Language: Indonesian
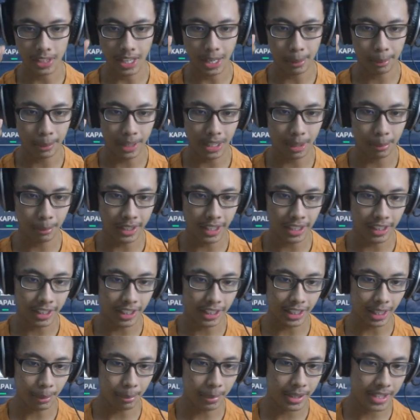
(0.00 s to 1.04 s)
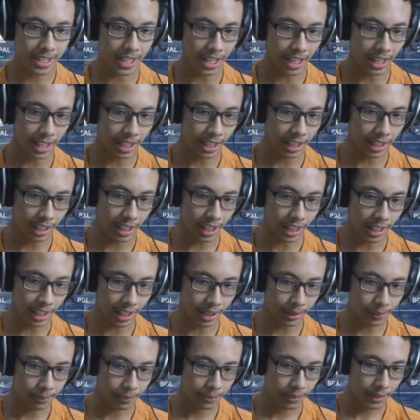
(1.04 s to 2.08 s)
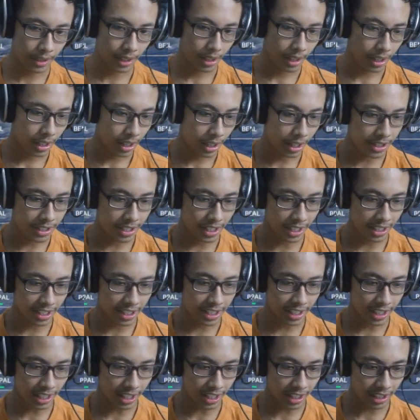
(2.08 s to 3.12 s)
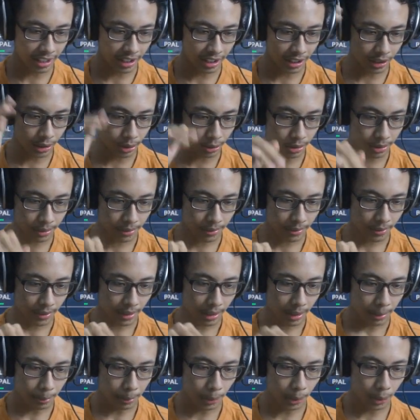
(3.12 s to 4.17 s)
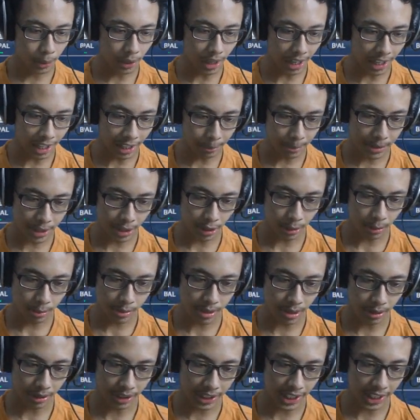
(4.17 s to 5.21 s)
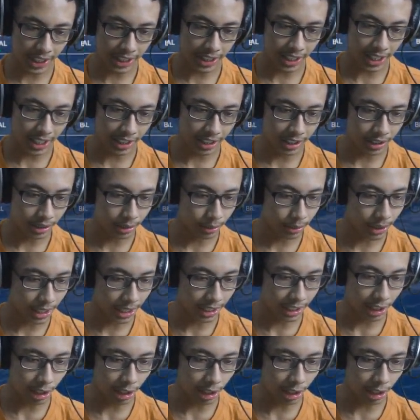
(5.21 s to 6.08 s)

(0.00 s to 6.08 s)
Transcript: apa namanya? Kita bisa kayak hajar dia gitu menggunakan pesawat-pesawat kita gitu dan